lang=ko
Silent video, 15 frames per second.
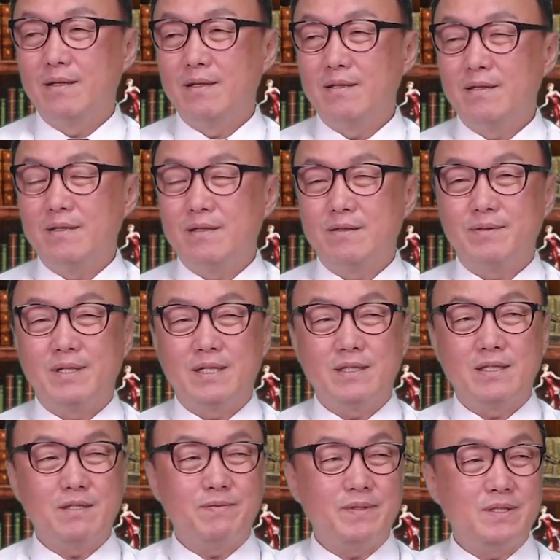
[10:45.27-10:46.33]
여러분
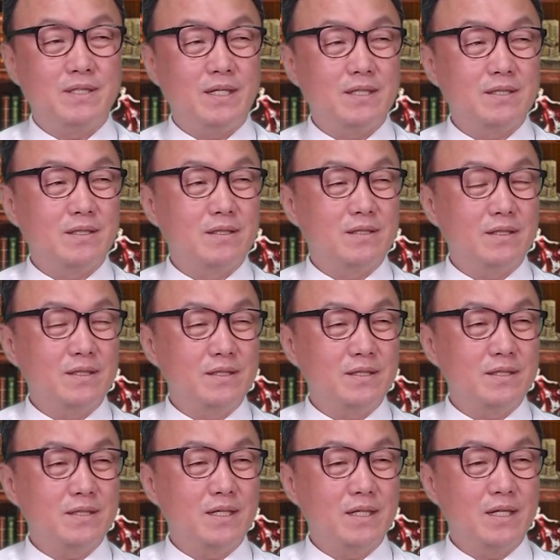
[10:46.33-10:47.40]
알다시피 세상을
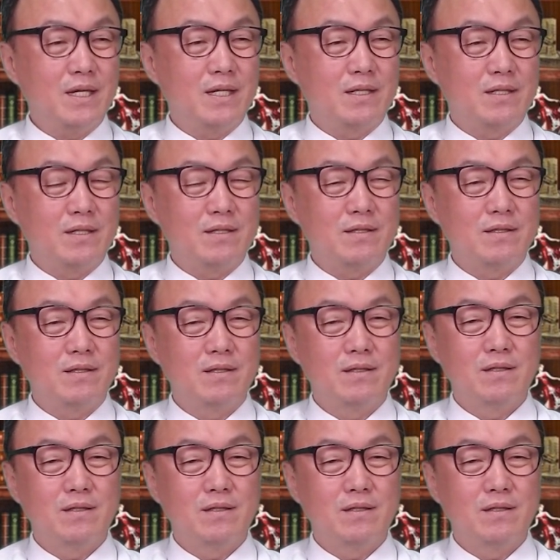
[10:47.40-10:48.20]
떠들썩하게 했던